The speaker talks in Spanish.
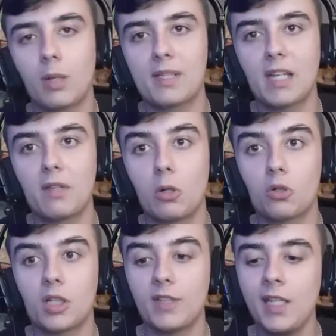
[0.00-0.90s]
que me estáis viendo
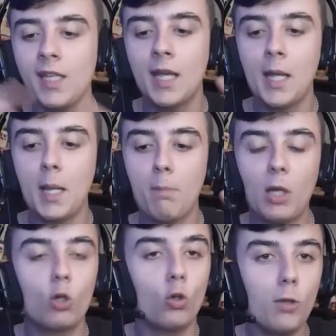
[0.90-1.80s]
lo sabíais,
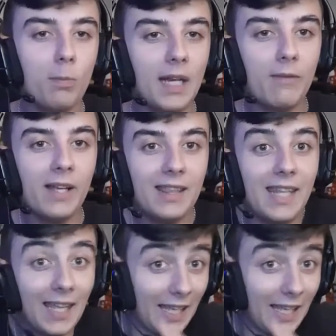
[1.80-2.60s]
pero yo no esperaba de